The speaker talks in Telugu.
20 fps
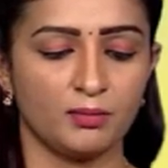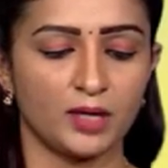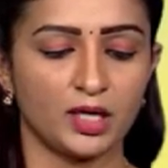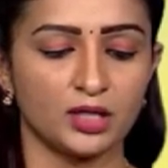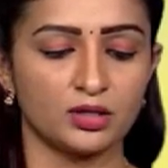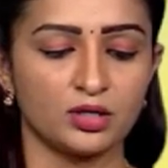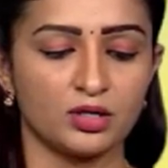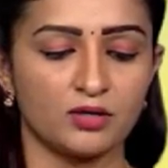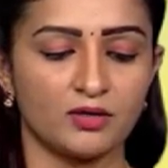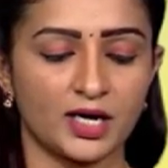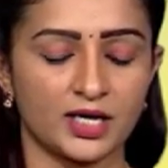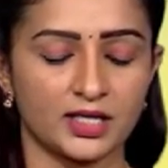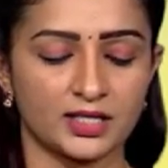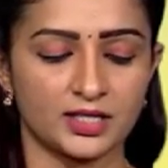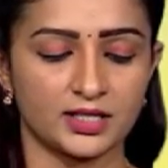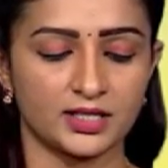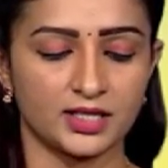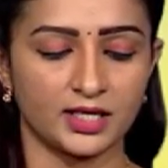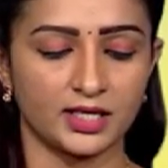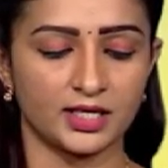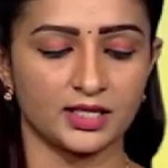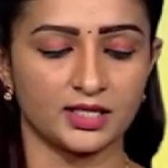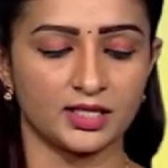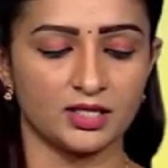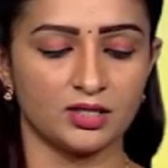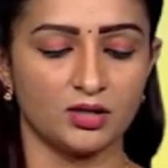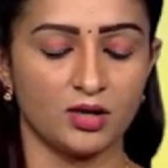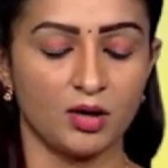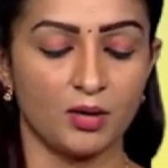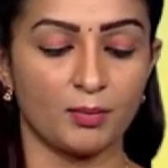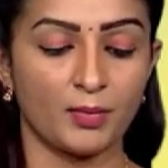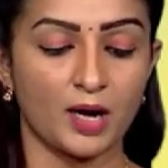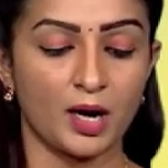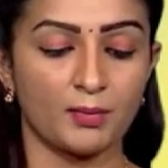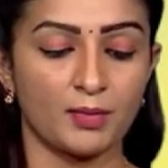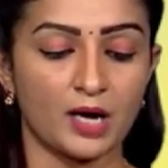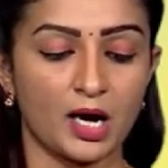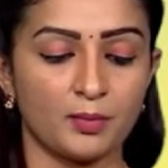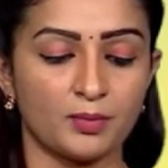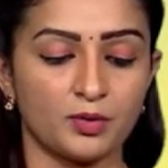మందులు వాడితే తగ్గింది మా
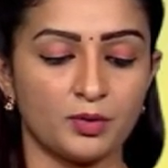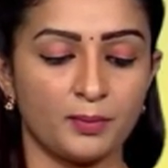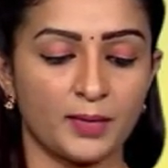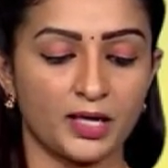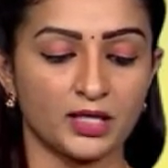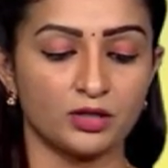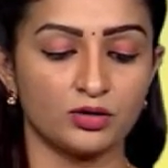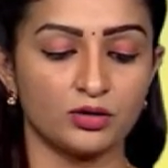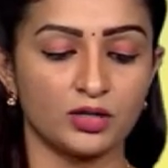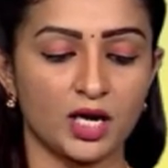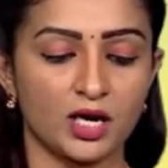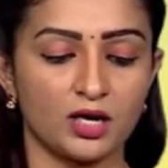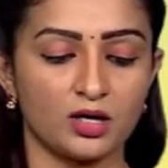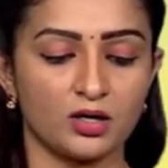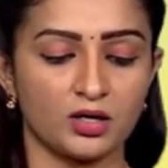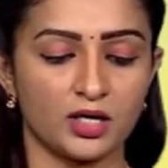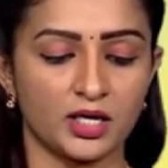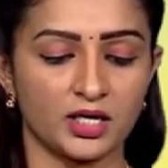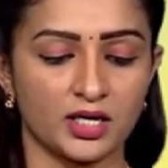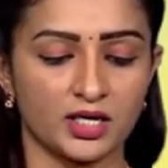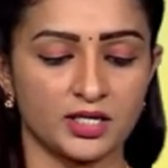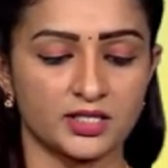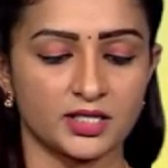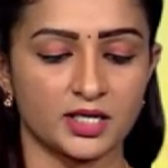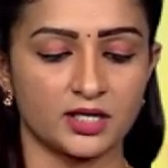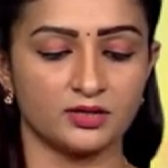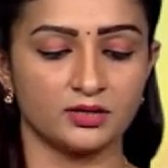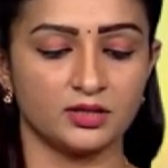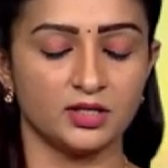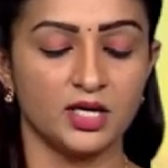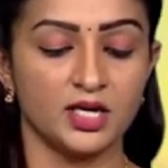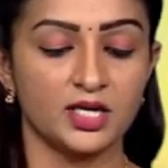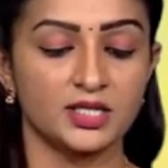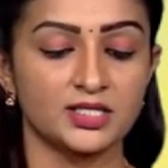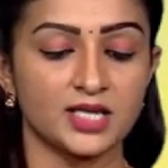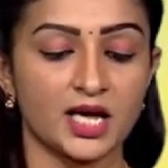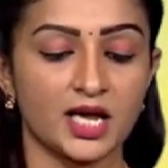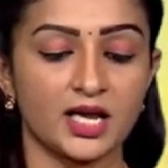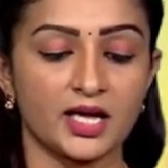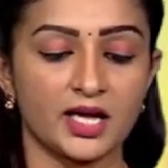బాబు పదవ నెలలోనే నడిచాడు
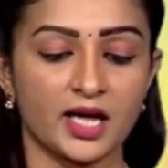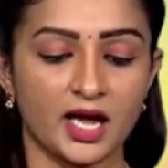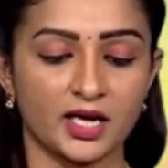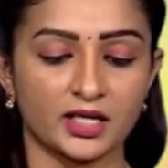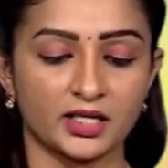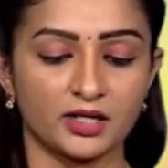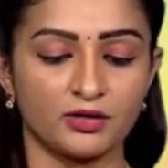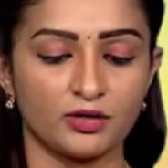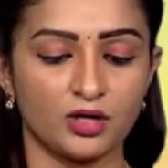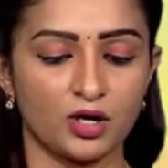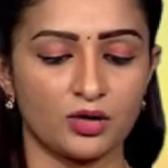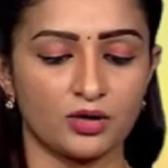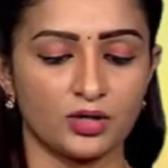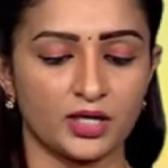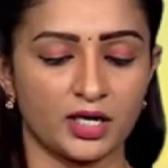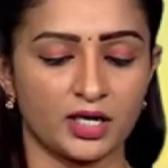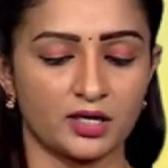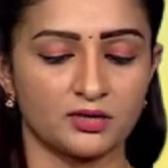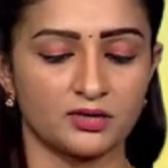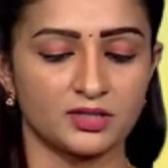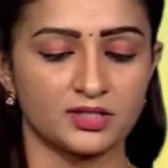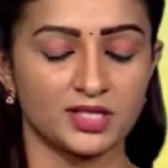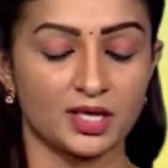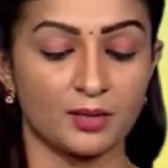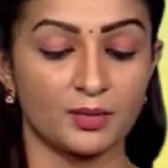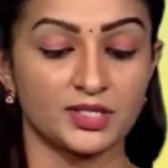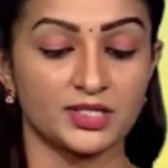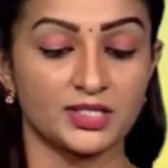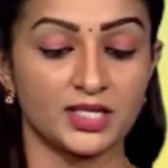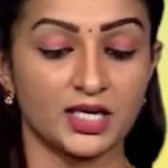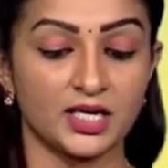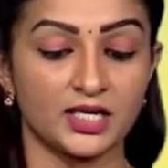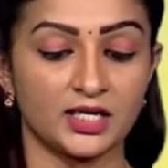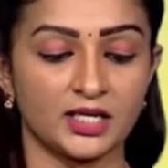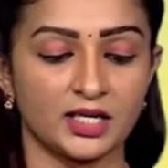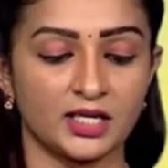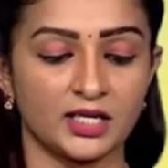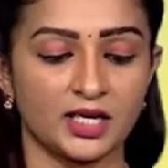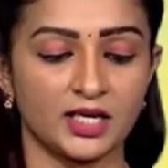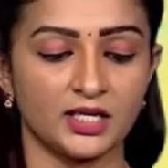చాలా యాక్టివ్గా ఉంటాడు సమస్య
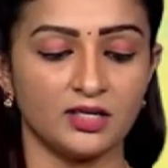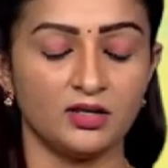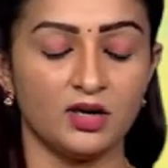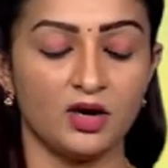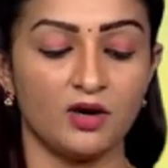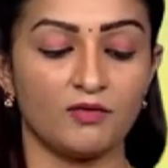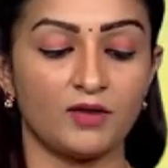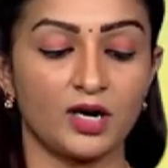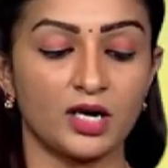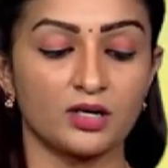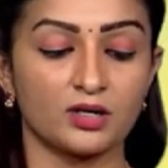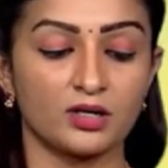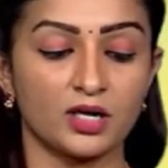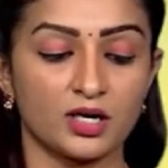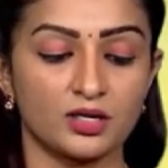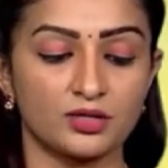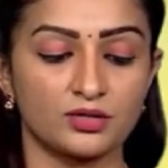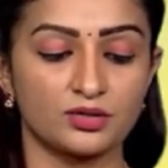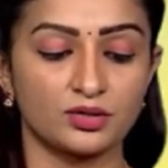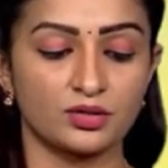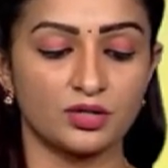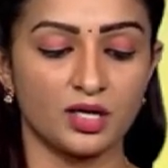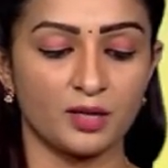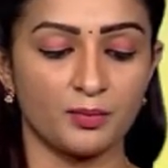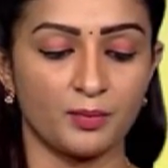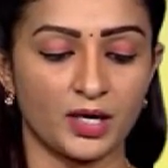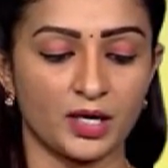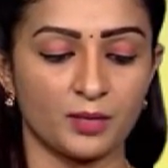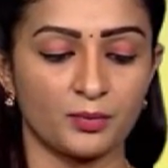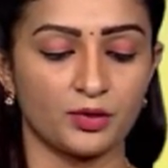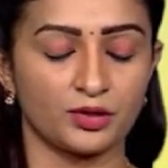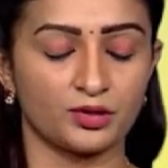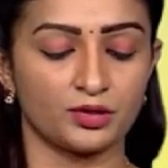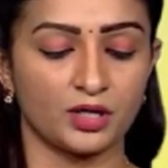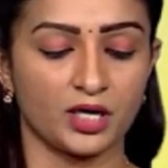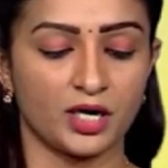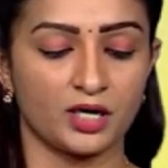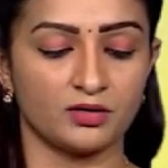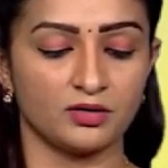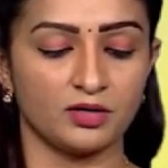ఏంటంటే వాడు నడుస్తుంటే
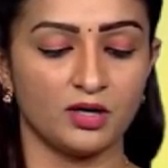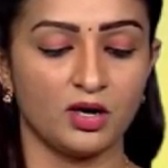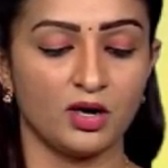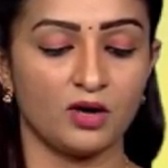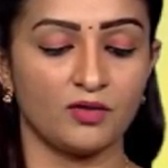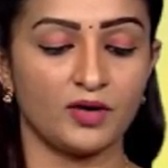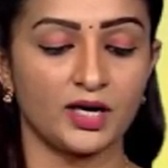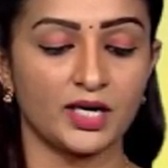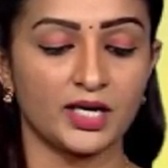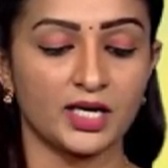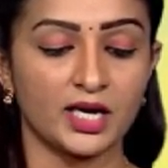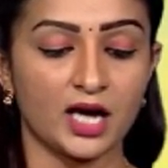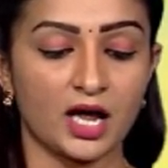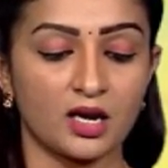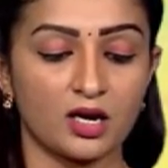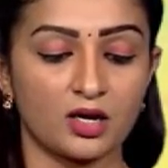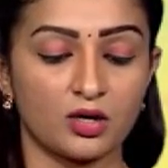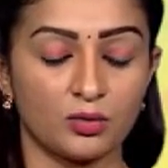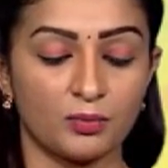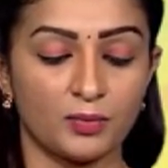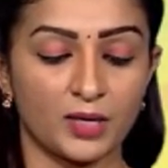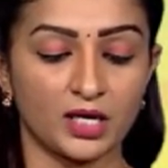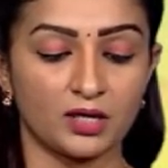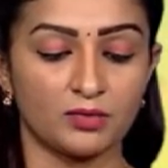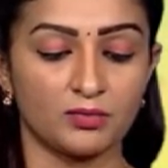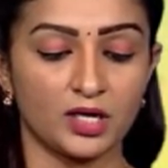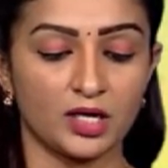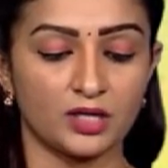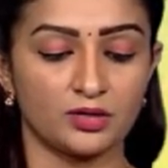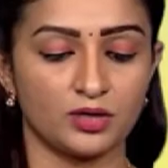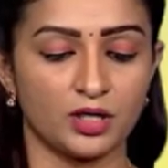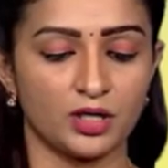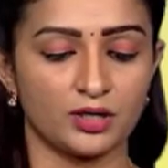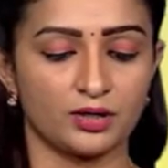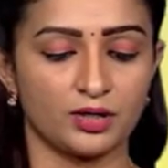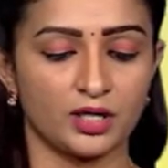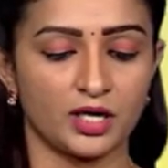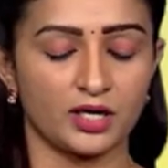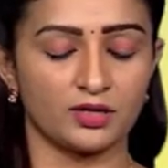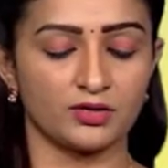పడిపోతున్నాడు వాడి కాళ్ళలో బలం లేదు
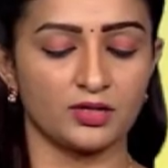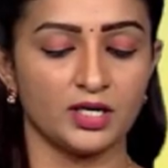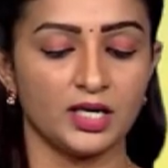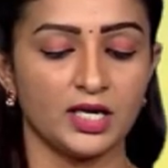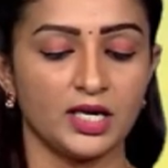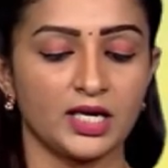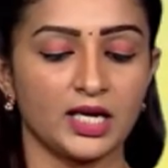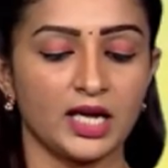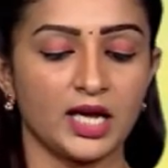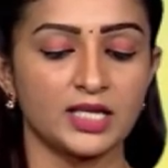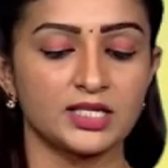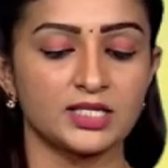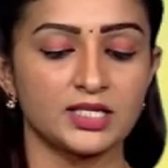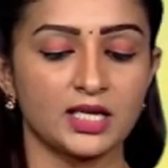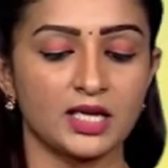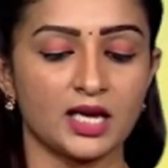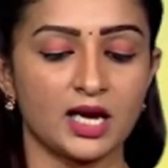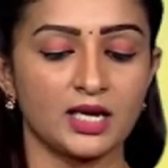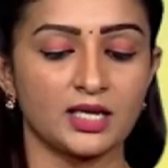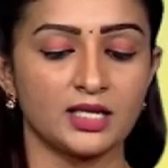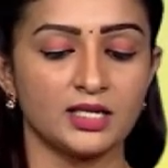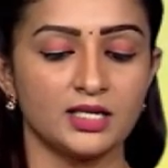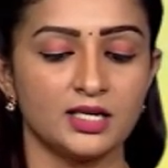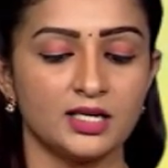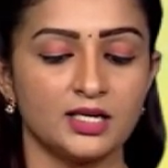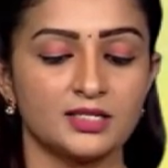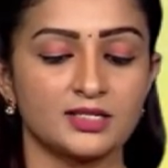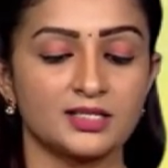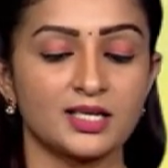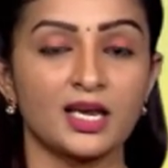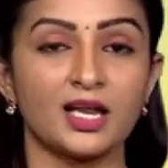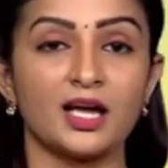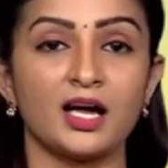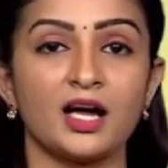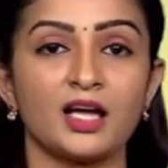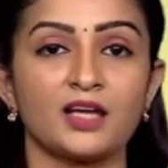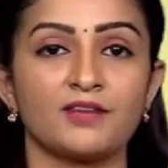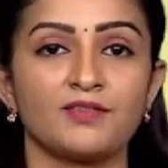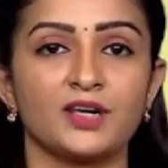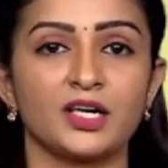అంటున్నారు ఏం చేయాలి
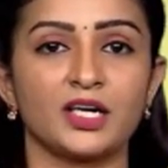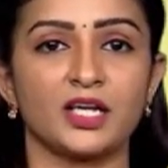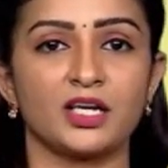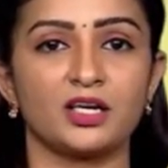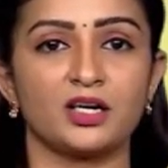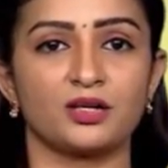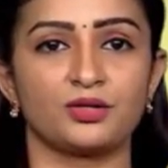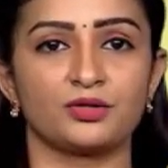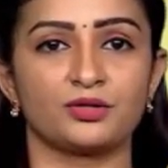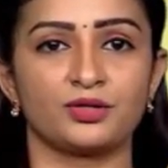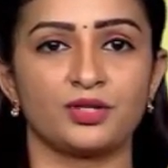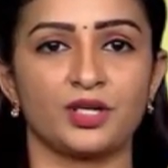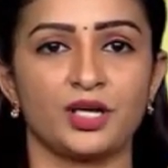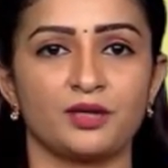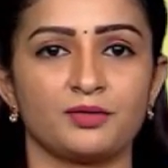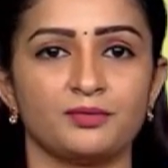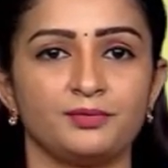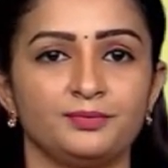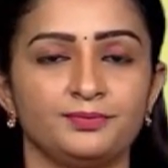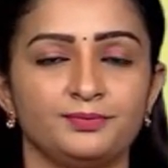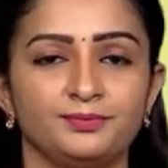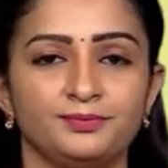సలహా ఇవ్వండి అని అడుగుతున్నారు